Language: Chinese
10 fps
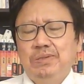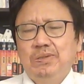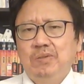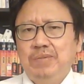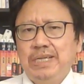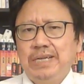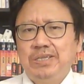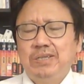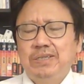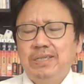我们应该
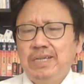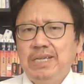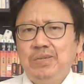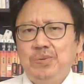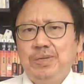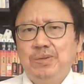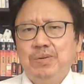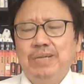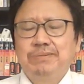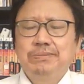叫内循
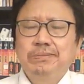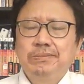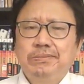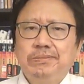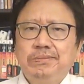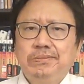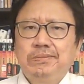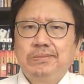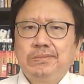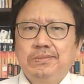
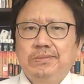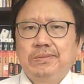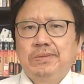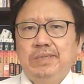环。”